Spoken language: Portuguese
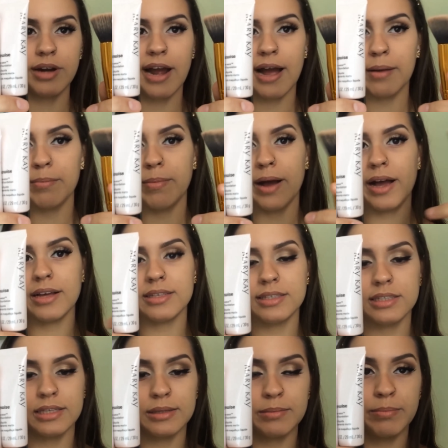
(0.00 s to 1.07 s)
misturar a
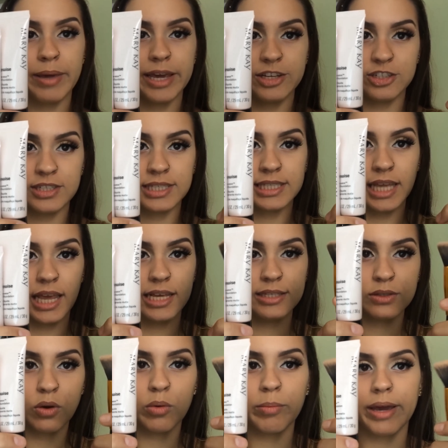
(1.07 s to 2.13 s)
base bege
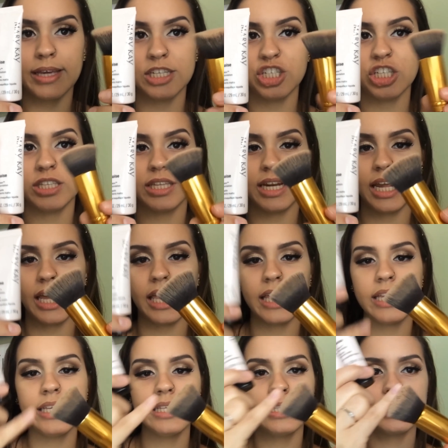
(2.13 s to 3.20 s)
6 com bege
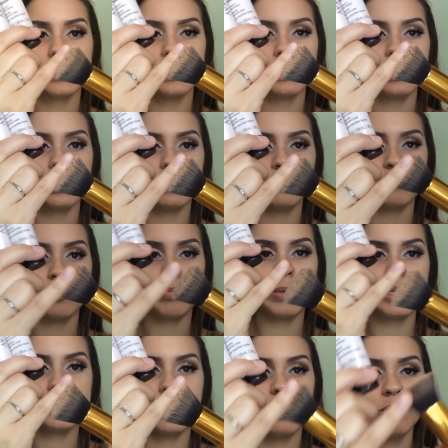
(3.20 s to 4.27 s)
3 e vou
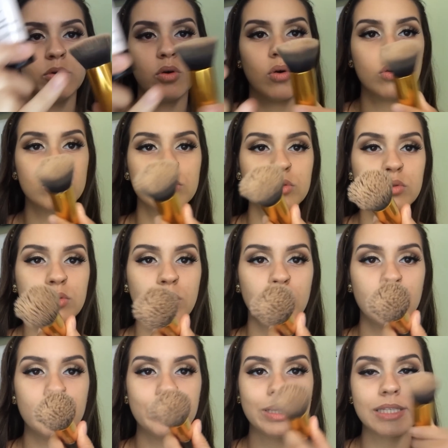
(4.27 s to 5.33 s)
passar no meu rosto
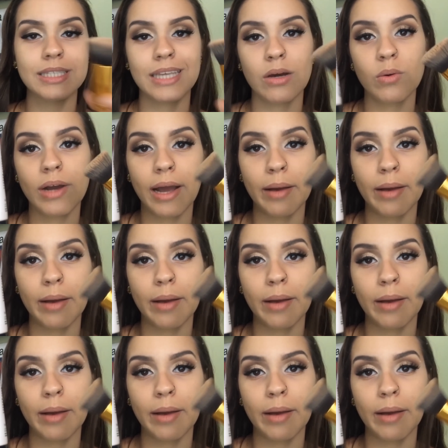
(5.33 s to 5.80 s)
com o pincel